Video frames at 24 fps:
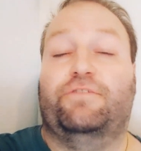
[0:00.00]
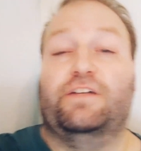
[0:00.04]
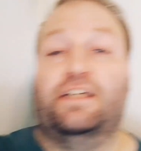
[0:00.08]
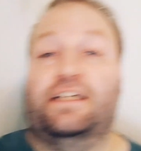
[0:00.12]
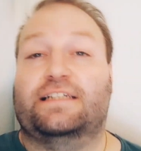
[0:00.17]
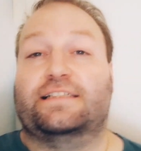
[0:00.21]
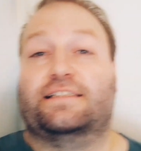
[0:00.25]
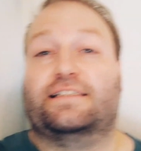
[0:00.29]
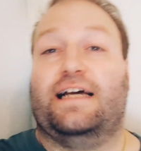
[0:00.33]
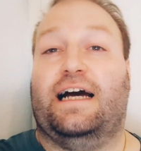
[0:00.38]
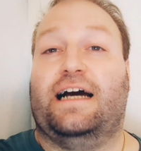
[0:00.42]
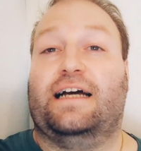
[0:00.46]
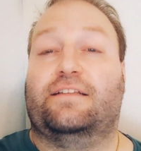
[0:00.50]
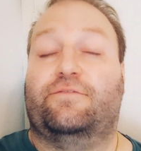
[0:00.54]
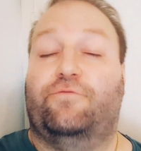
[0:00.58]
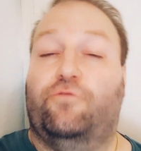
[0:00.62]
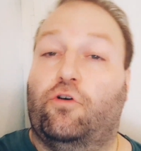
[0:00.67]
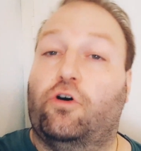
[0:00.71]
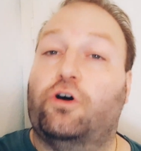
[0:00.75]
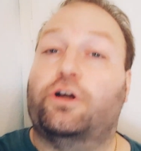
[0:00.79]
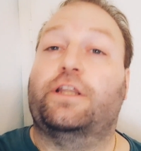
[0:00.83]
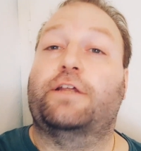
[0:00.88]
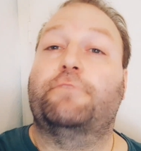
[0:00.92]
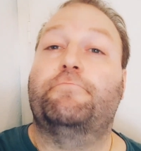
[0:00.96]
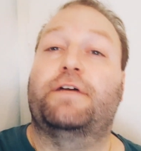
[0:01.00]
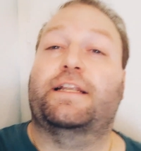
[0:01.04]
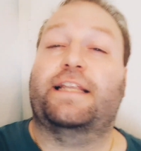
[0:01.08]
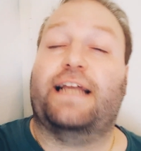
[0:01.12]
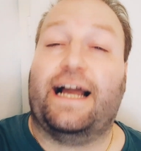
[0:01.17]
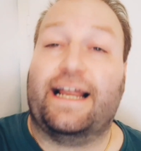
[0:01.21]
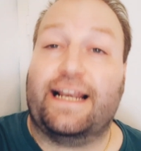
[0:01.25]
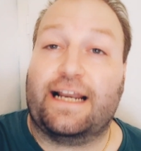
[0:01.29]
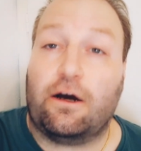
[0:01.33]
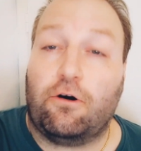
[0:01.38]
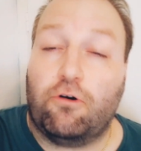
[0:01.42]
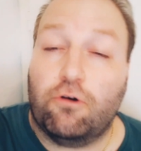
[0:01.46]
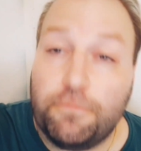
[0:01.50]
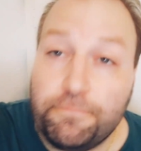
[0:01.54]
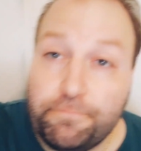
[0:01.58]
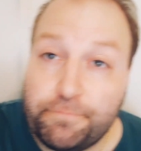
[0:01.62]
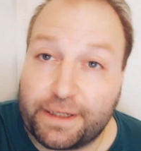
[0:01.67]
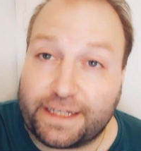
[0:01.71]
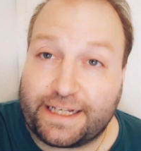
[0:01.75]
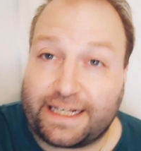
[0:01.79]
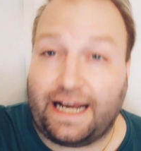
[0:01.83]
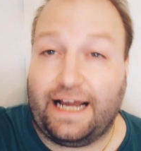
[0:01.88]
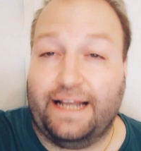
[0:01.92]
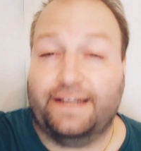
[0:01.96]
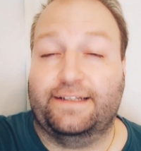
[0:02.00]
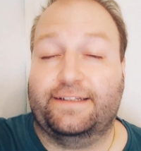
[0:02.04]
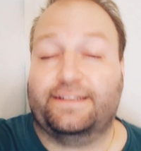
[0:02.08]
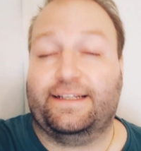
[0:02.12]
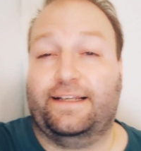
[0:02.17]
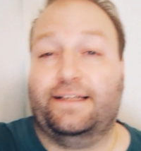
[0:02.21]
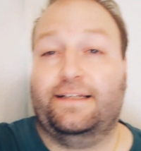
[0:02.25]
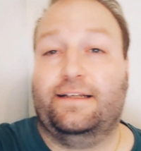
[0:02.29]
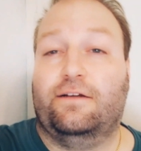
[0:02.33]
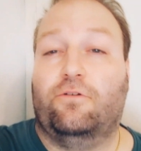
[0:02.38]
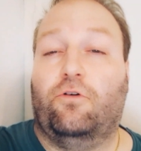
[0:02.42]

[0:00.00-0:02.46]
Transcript: wie gesagt, wurde mit einer unbekannten,